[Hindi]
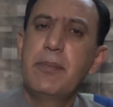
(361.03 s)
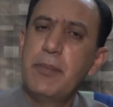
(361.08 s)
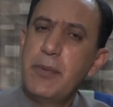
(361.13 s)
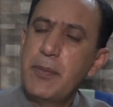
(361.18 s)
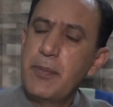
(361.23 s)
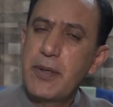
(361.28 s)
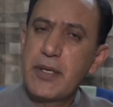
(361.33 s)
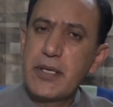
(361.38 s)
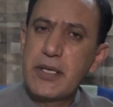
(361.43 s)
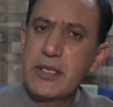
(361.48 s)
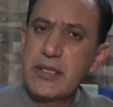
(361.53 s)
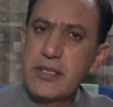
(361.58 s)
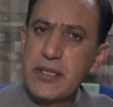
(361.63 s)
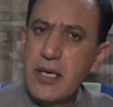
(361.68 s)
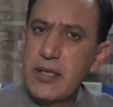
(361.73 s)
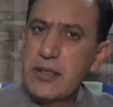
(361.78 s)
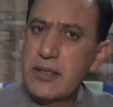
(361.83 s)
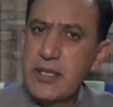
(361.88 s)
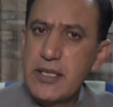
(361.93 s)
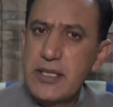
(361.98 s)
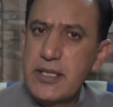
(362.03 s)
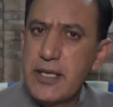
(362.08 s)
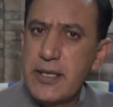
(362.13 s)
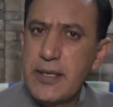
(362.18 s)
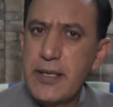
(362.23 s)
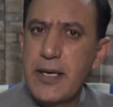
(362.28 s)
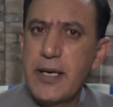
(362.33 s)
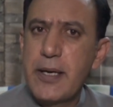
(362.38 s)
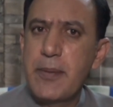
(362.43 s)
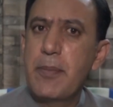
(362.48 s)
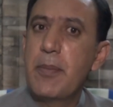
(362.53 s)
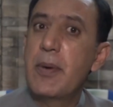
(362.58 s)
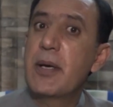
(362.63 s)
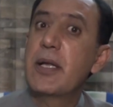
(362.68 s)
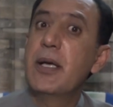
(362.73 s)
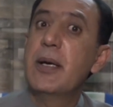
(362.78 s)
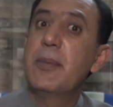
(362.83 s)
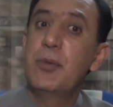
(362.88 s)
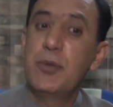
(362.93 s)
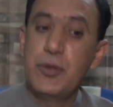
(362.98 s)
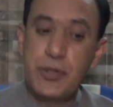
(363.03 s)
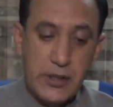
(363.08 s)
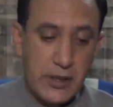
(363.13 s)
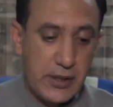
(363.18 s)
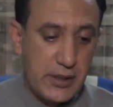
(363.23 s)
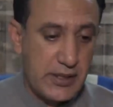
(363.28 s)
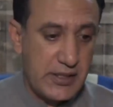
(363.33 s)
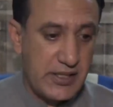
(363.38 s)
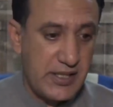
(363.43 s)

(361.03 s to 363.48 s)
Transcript: मंबर के साथ नहीं देना है बल्कि अपोजिशन का